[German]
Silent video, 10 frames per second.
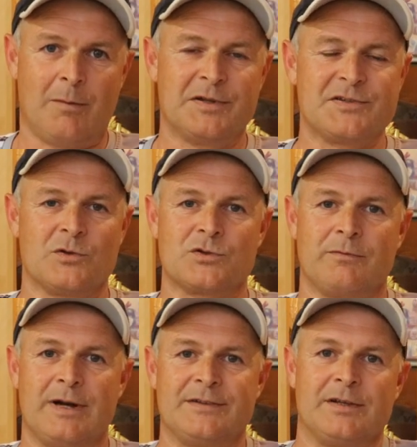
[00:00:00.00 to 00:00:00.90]
habe jetzt auch
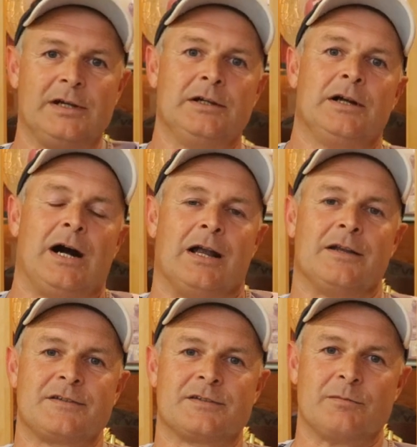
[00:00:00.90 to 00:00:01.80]
soweit
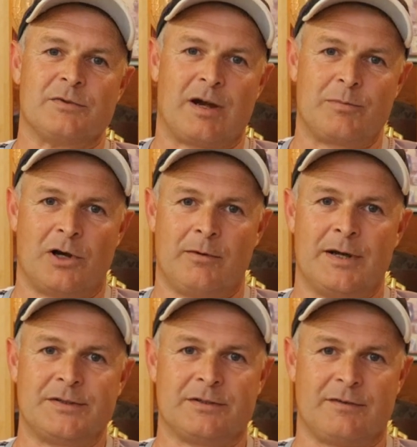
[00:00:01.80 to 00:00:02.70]
alles ziemlich
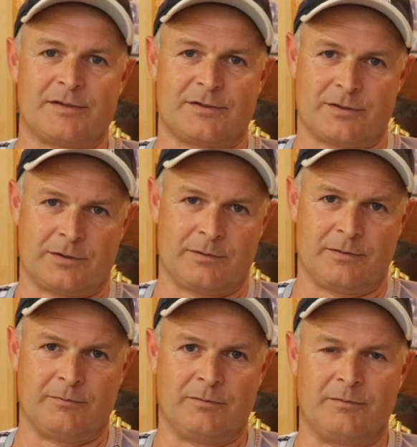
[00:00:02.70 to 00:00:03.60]
abgearbeitet, was
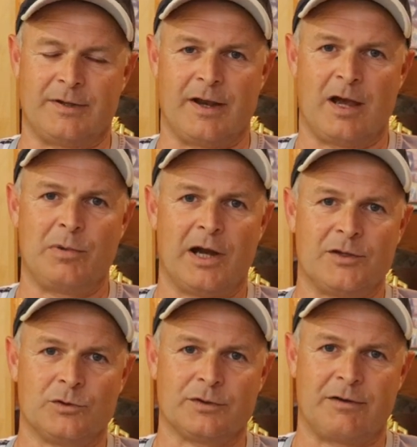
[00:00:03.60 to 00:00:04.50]
in der
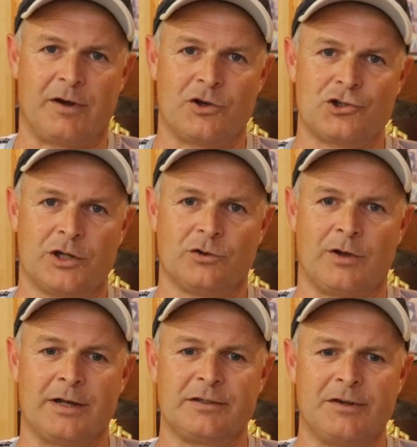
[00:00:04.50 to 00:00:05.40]
Nachbereitung der Veranstaltung
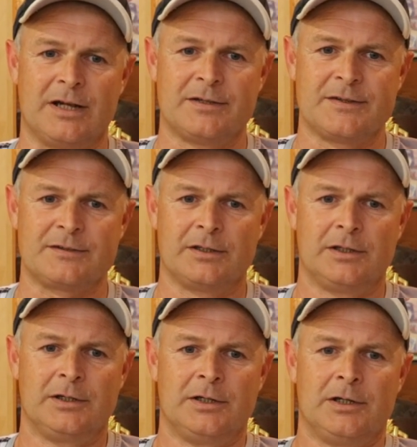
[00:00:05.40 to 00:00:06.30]
noch angefallen ist.
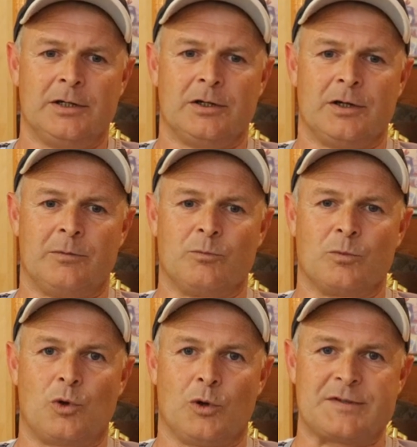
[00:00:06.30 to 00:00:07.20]

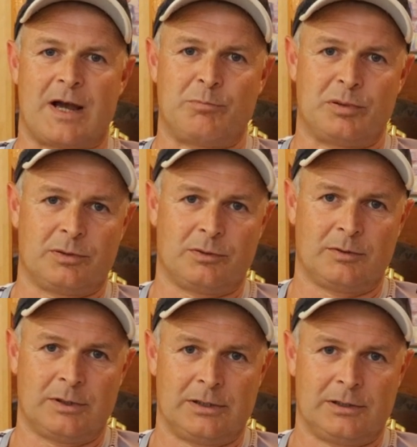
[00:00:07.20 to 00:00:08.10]
Ähm, kurz ab,
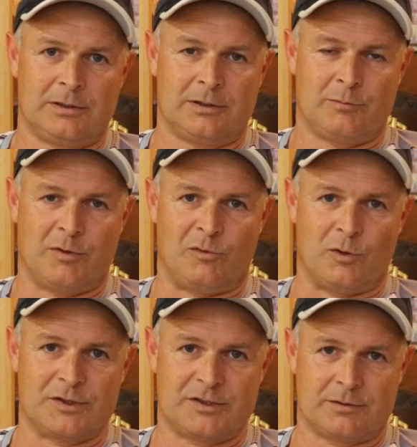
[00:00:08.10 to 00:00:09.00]

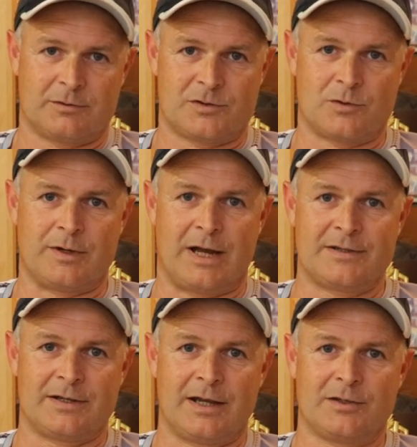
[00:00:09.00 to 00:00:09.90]
bevor ich zu den
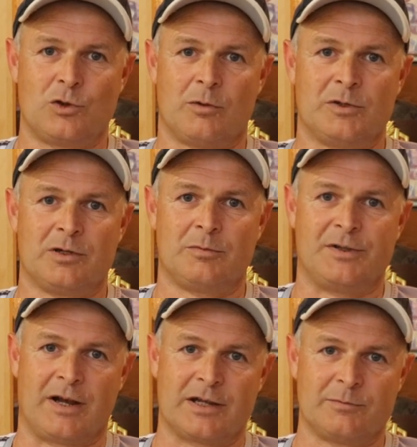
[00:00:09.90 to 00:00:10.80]
Einzelheiten komme,
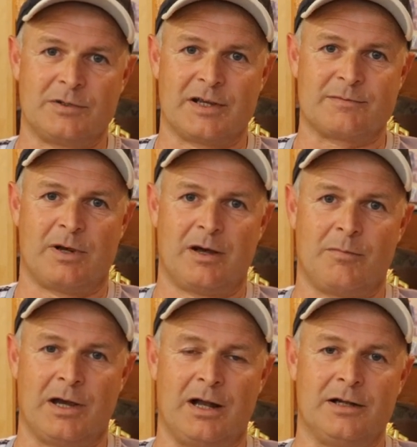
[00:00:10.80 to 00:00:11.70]
bedanke ich mich erstmal
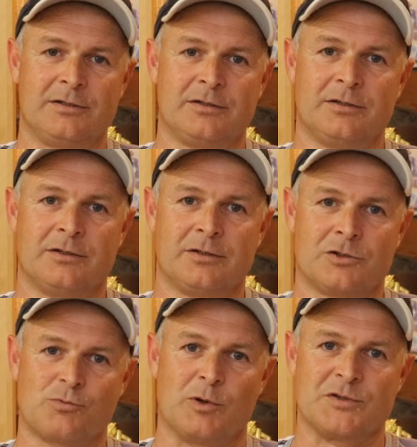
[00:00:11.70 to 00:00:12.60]
bei allen
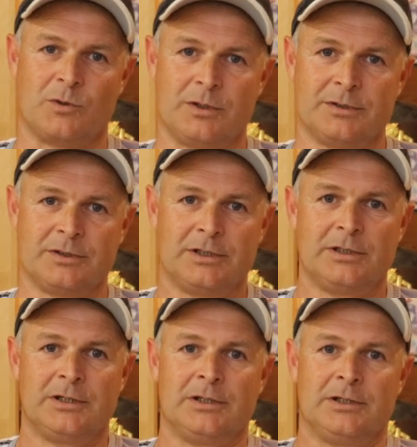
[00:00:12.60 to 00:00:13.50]
äh, Sponsoren,
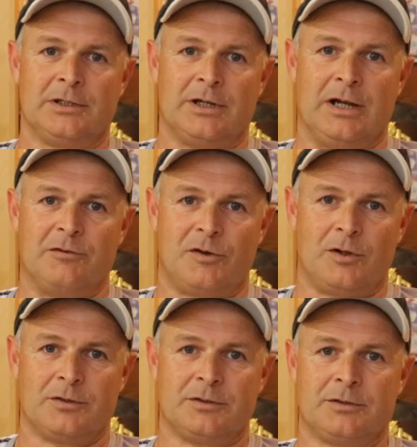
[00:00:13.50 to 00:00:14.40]

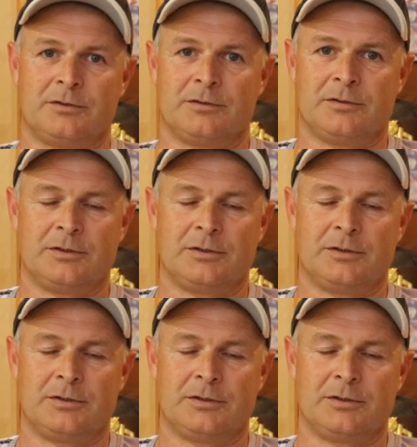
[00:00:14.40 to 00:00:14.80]
Helfern,